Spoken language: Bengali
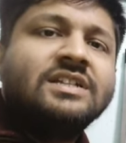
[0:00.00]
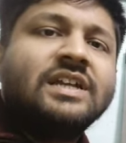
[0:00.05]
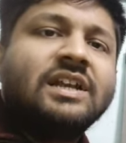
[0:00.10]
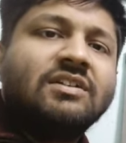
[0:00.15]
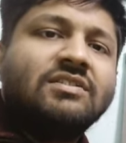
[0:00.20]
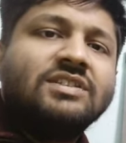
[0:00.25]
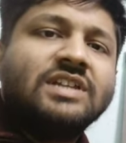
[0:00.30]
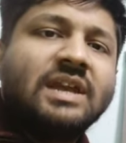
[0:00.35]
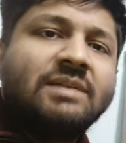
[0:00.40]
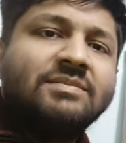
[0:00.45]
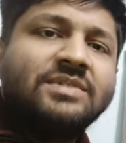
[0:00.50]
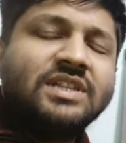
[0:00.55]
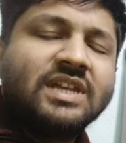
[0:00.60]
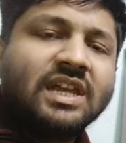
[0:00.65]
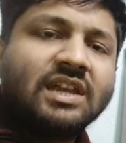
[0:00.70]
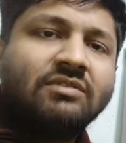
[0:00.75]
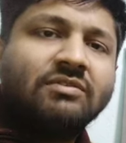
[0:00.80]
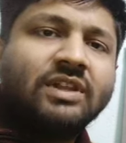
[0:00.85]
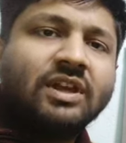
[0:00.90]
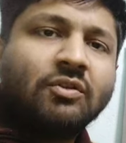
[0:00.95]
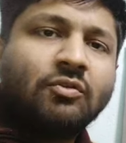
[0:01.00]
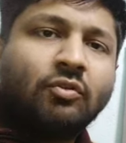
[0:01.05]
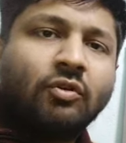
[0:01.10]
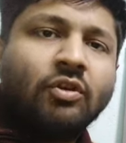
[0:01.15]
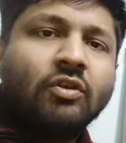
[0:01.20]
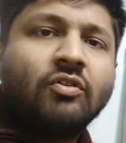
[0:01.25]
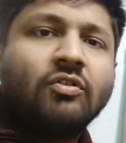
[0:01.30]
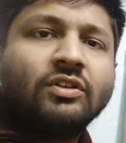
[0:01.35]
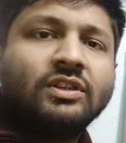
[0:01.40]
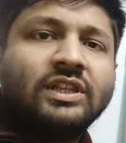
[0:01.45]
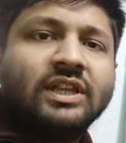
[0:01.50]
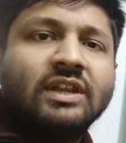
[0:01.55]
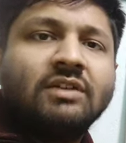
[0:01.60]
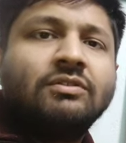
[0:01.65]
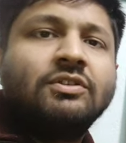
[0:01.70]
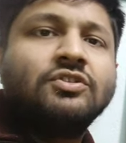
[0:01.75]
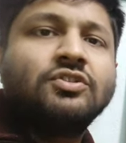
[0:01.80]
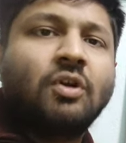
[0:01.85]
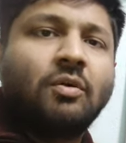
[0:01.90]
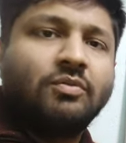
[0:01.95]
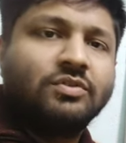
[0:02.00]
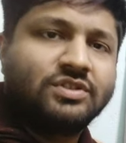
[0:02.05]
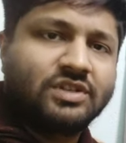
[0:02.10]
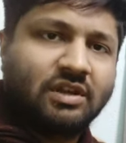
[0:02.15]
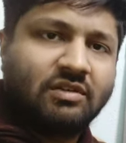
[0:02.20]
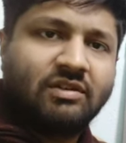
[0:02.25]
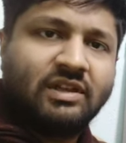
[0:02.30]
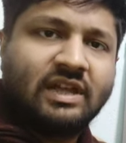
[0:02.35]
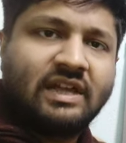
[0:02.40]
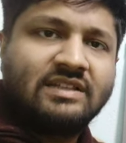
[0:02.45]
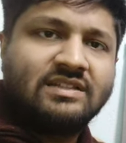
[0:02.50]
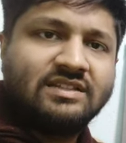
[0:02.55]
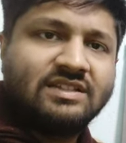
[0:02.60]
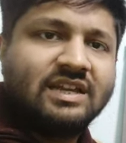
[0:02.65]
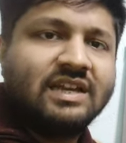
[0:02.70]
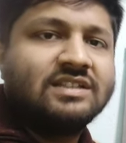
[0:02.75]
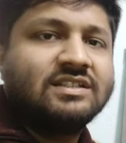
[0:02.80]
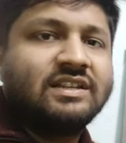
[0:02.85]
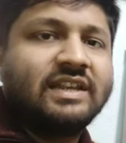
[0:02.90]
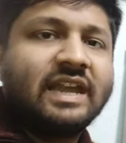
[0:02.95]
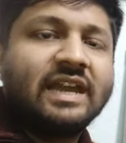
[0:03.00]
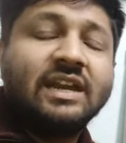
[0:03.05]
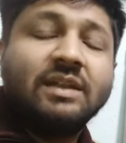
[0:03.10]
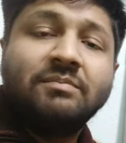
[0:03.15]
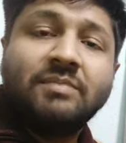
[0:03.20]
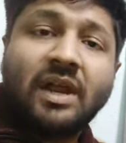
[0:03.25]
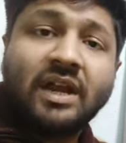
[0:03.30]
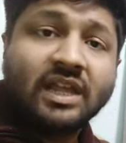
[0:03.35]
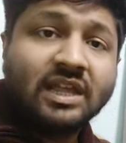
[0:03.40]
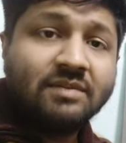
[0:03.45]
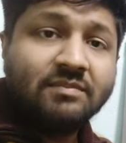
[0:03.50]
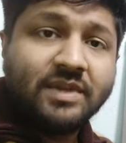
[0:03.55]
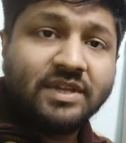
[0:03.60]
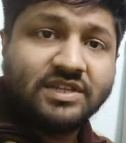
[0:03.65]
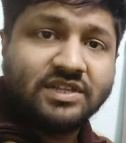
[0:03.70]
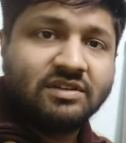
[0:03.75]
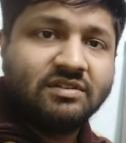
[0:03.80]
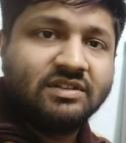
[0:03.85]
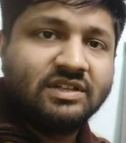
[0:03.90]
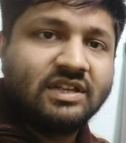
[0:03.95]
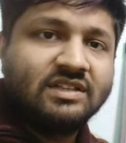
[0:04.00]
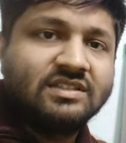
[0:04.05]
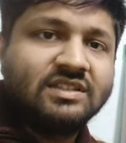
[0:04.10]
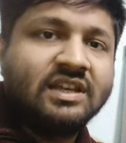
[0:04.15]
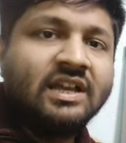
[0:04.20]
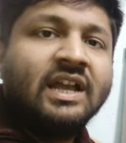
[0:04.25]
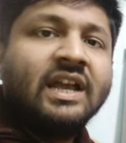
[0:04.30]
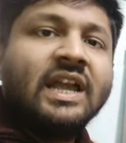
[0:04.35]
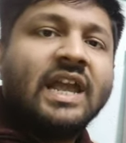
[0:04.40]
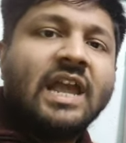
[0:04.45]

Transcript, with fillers: সেটা হচ্ছে এমসিকিউতে গোল করতে গিয়ে ওদের সমস্যা হয়ে গেছে ঠিক আছে নেগেটিভ নেগেটিভ মার্কিং বেশি হয়ে যাচ্ছে